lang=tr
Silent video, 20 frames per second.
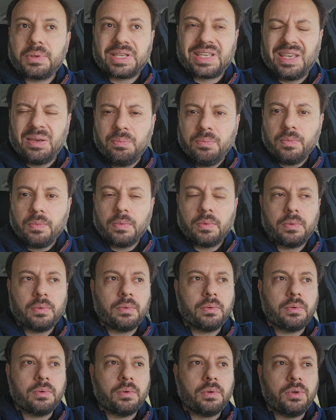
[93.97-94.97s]
Kim?
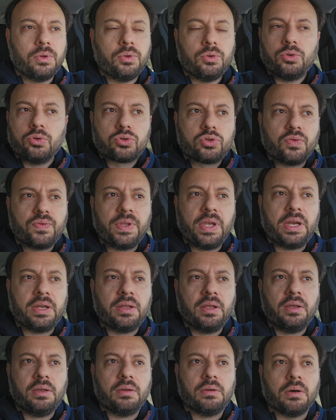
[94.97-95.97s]
Yusuf
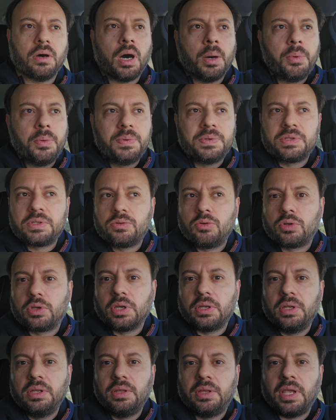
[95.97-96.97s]
nerede? Abi biz
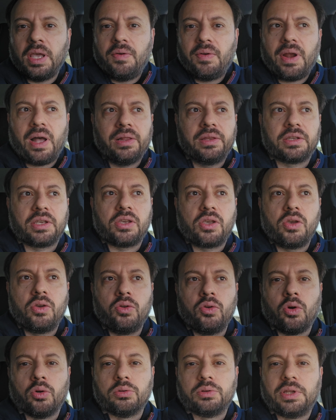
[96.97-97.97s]
dükkanı devraldık iki
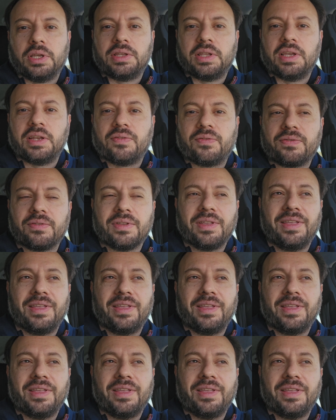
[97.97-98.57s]
gün oldu dedi herif.